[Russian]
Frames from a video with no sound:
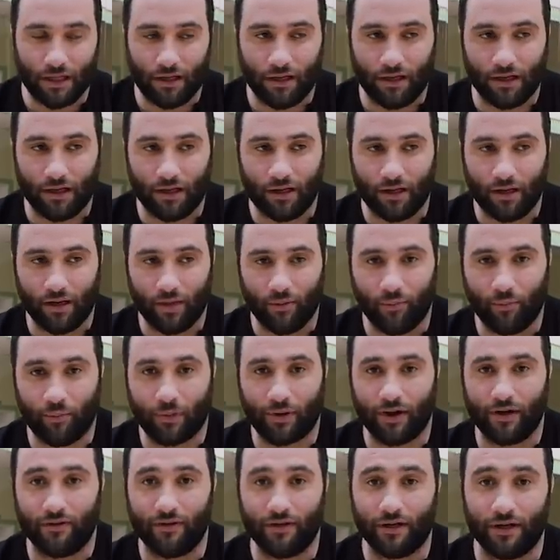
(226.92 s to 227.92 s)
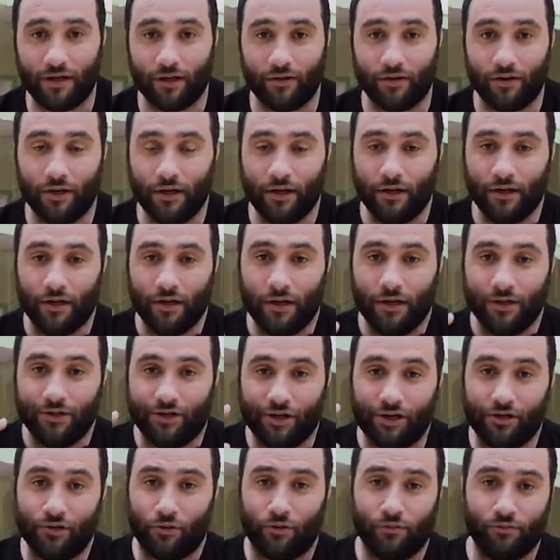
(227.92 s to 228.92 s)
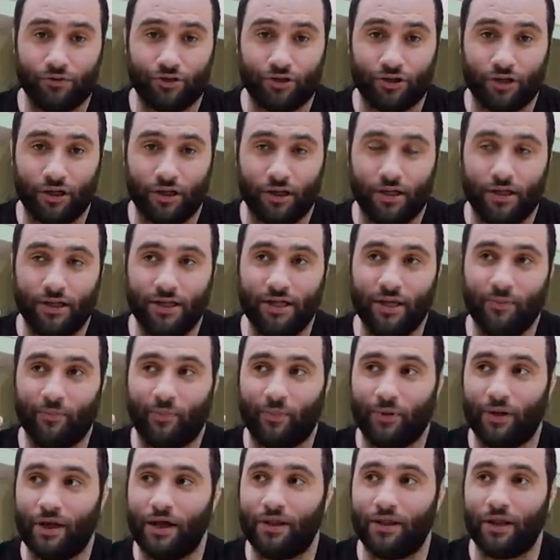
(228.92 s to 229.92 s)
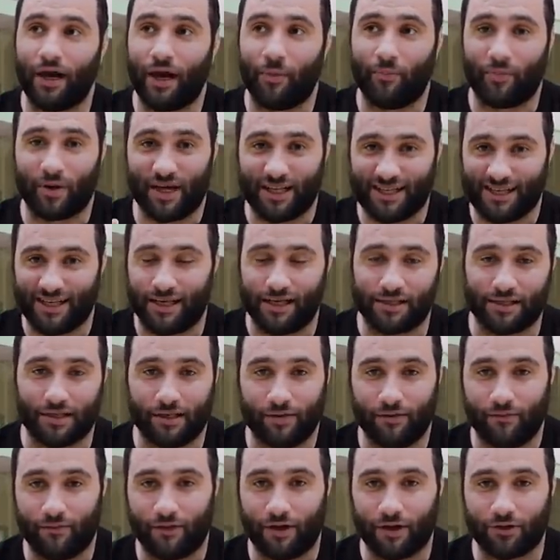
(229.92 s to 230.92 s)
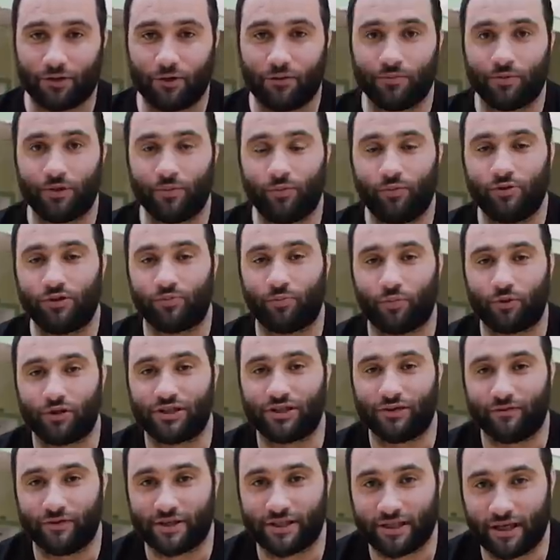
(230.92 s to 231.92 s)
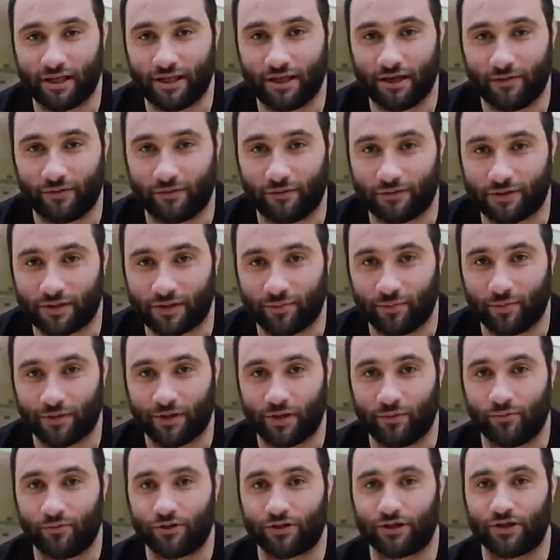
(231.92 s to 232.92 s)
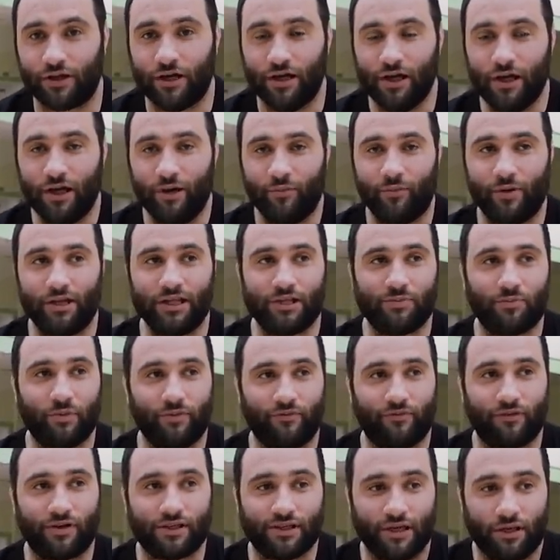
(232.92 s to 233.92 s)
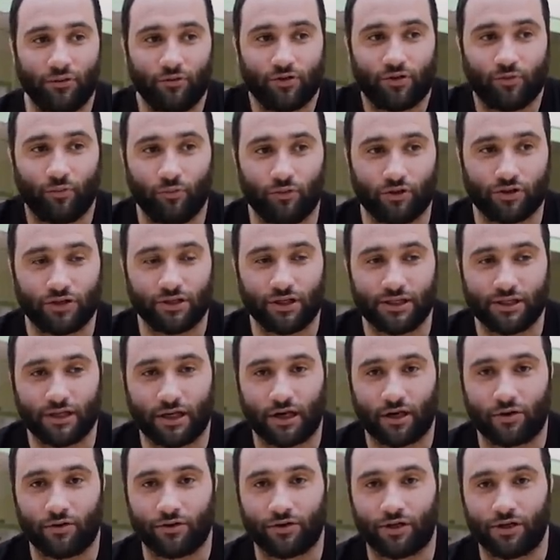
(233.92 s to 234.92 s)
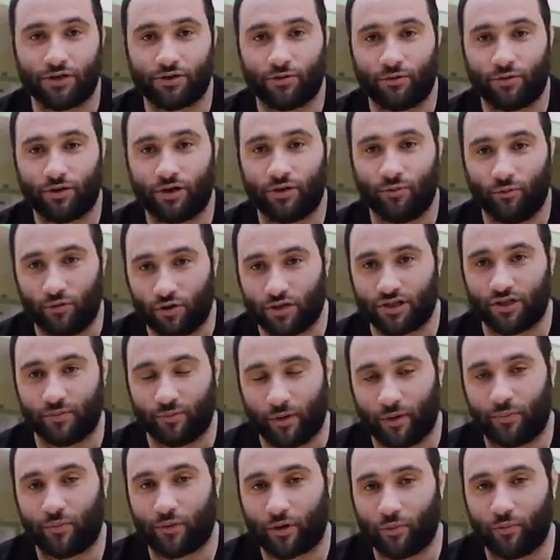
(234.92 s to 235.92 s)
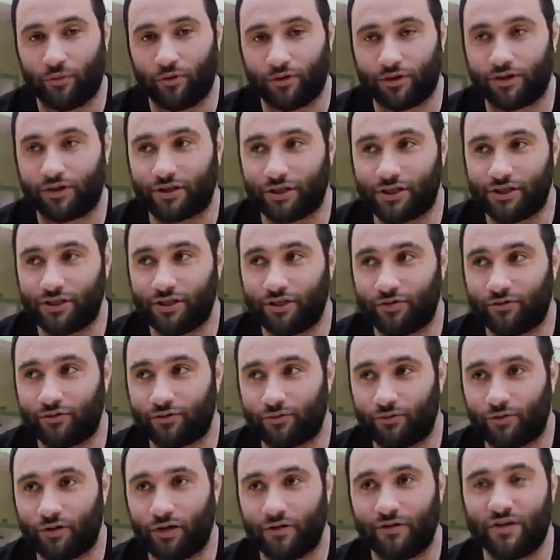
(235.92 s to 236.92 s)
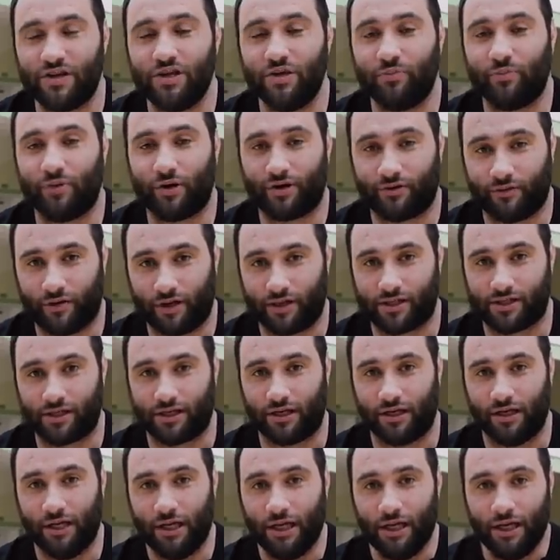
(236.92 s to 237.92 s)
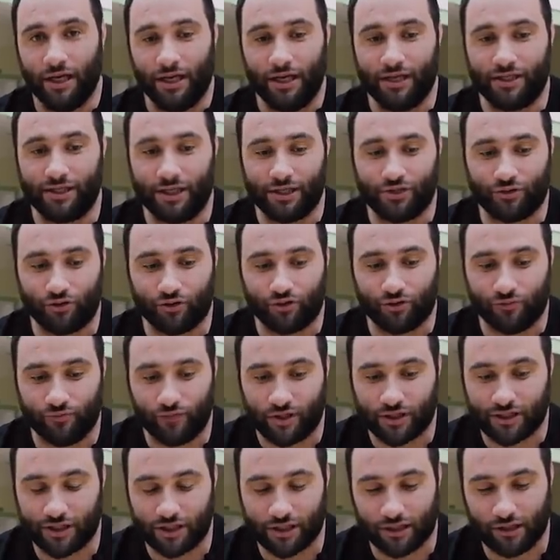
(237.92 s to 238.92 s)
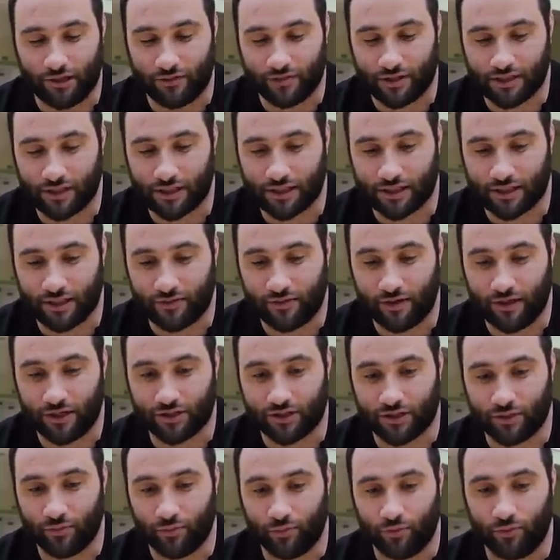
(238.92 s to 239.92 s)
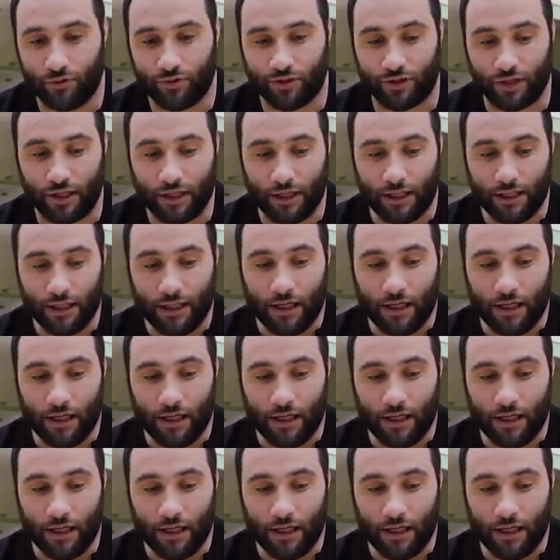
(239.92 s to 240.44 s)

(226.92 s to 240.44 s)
а, правильный тренировочный не план, а процесс, в котором ты будешь просто восстанавливаться. Потому что, в принципе, форсануть можно и за короткие сроки можно попробовать это сделать, но главное не порваться. И здесь очень важная главная составляющая будет